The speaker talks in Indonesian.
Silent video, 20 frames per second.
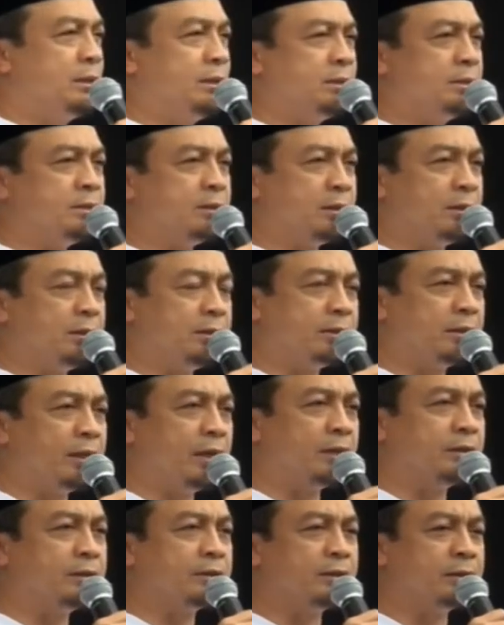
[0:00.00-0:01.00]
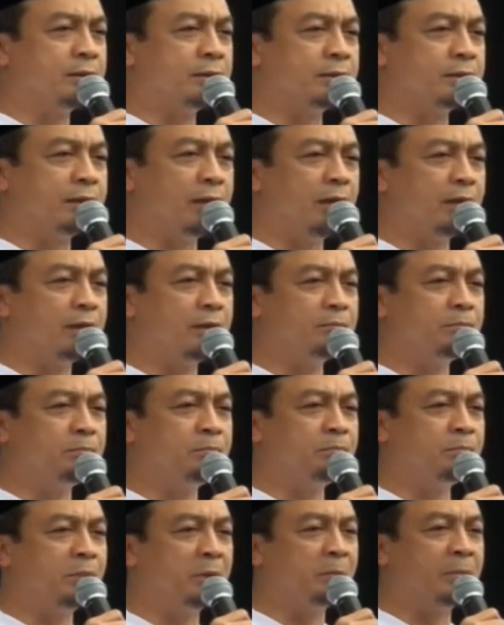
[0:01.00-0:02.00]
cerita tentang
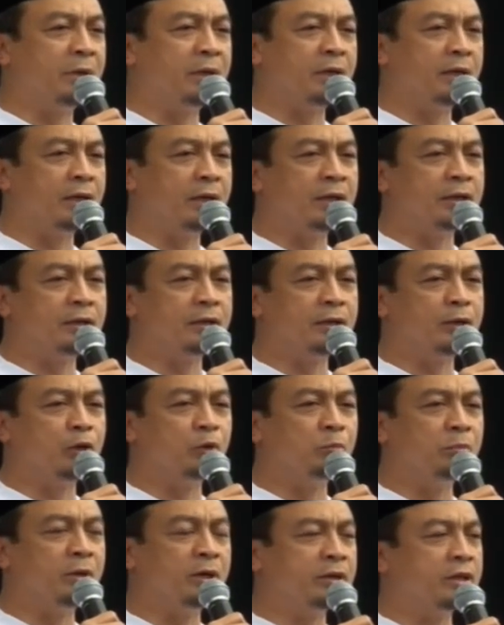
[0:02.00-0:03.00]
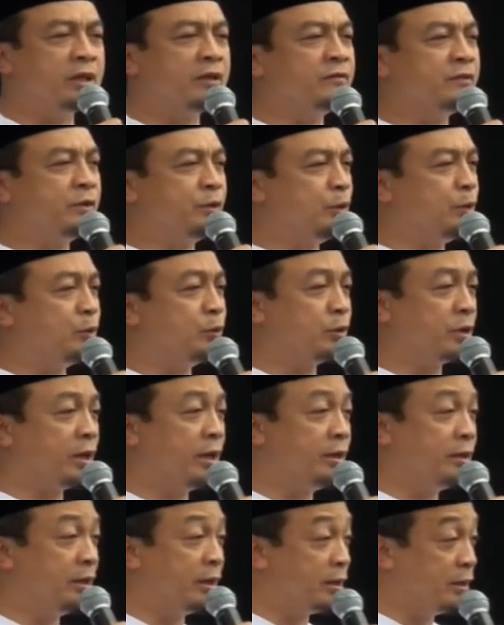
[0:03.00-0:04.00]
pemenang lomba tahfidul
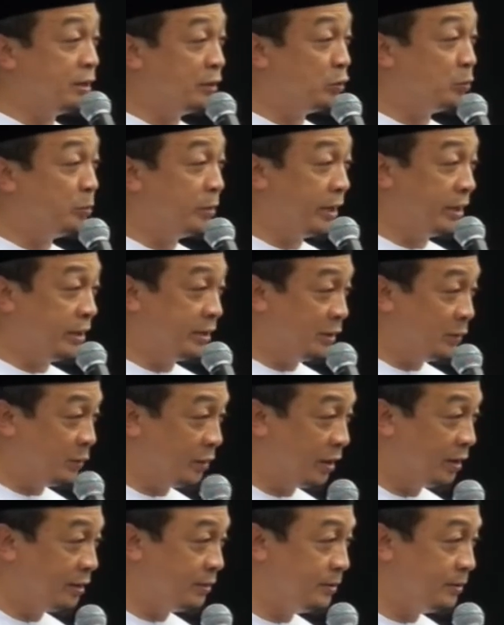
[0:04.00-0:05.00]
Quran yang di Dubai itu ya.